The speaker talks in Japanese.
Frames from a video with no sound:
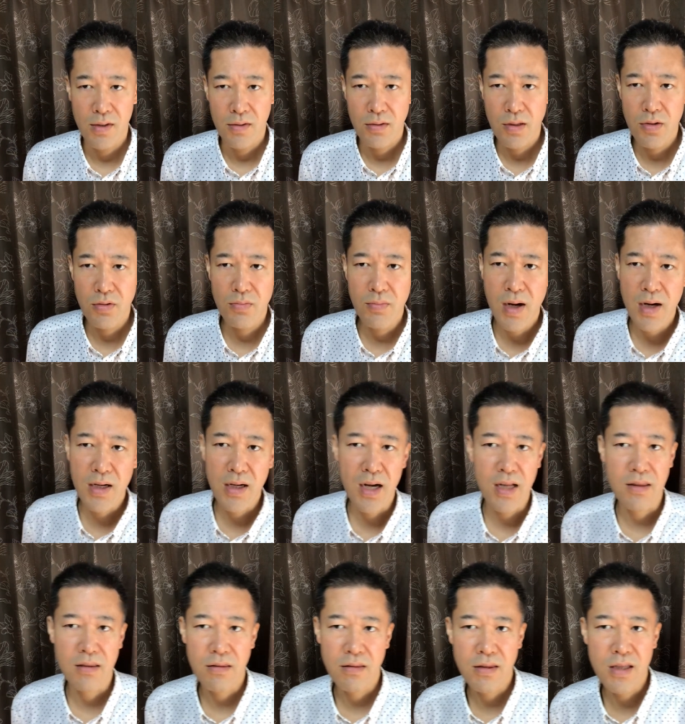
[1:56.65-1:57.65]
でうま
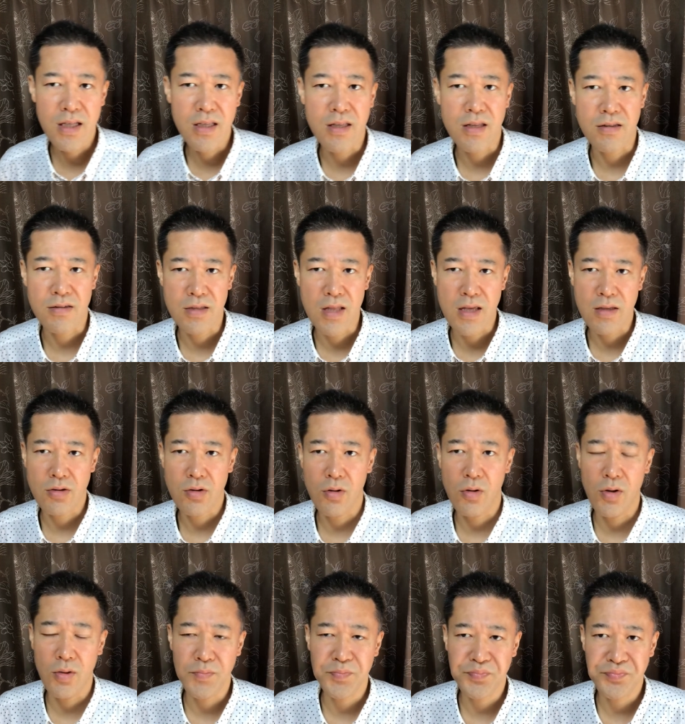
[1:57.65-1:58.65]
かってですね、そ
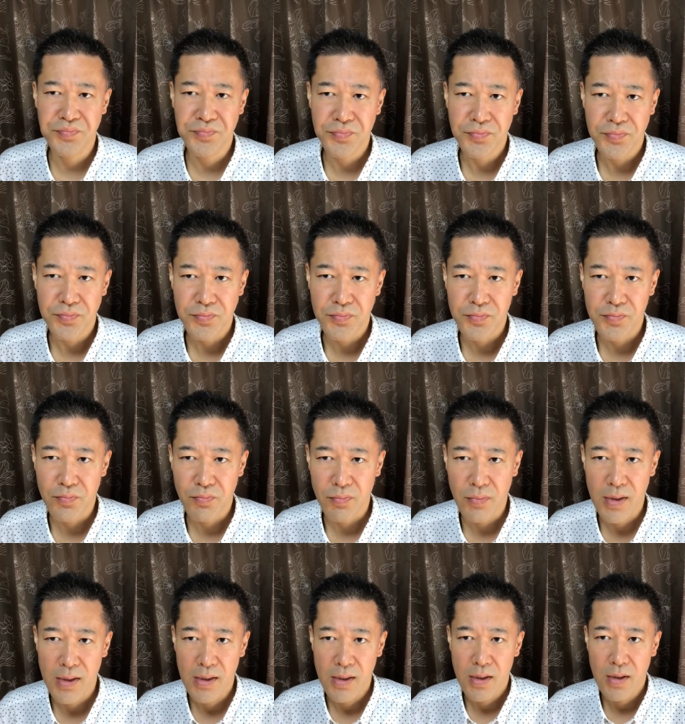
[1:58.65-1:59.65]
の
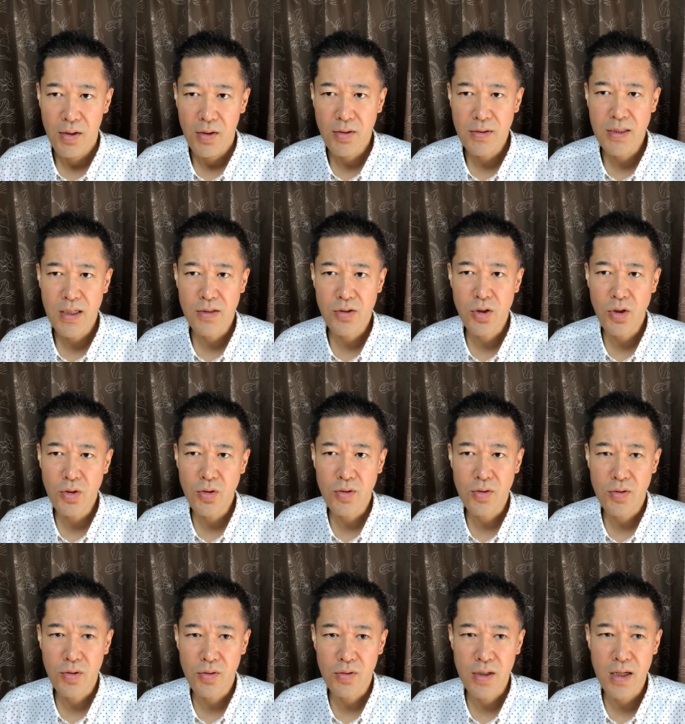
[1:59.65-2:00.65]
おじさんちょっと
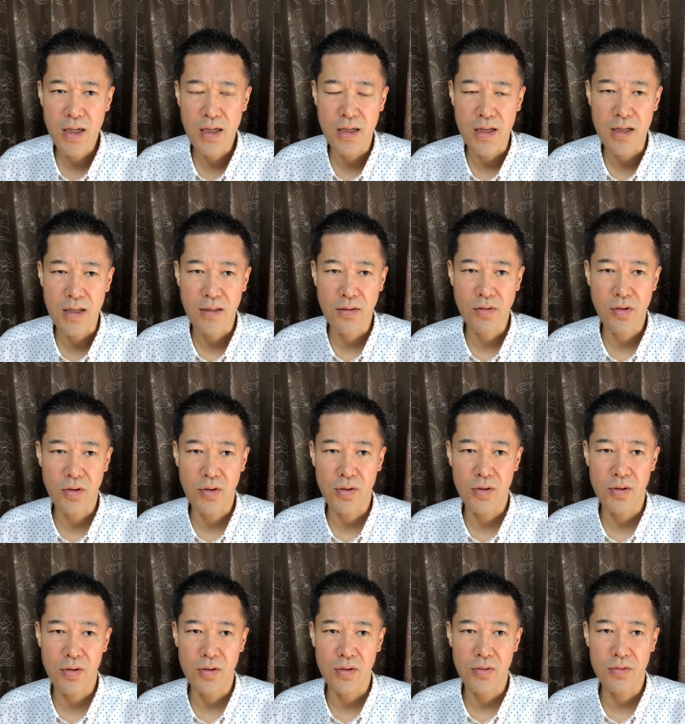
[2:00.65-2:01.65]
そっからね、そ
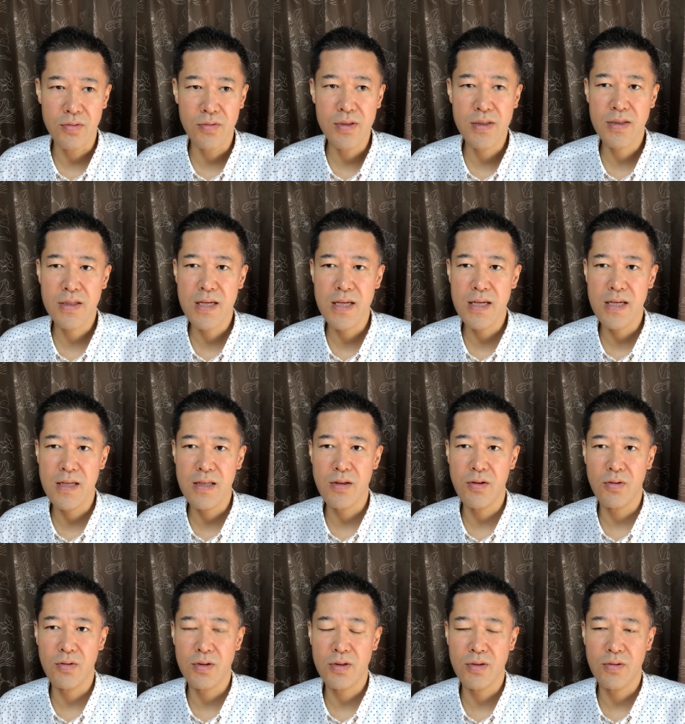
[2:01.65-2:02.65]
のウイスキー
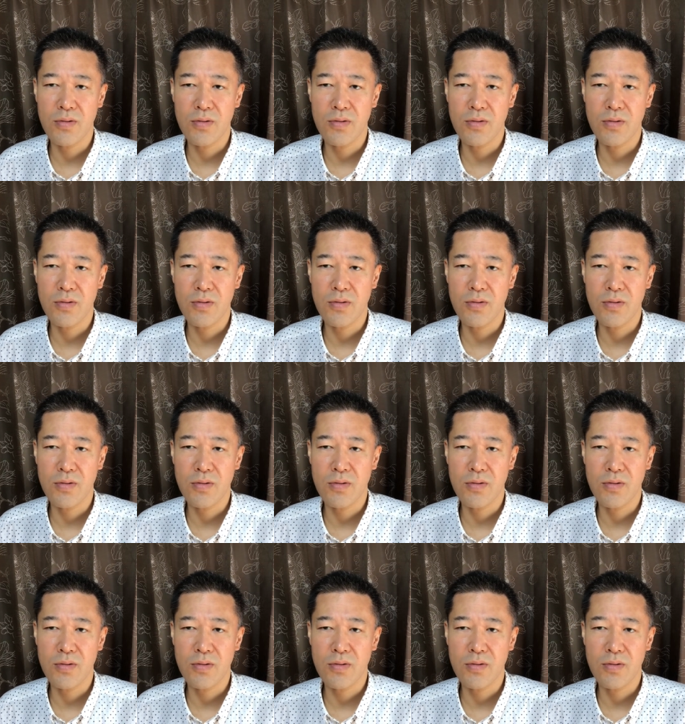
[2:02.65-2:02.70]
の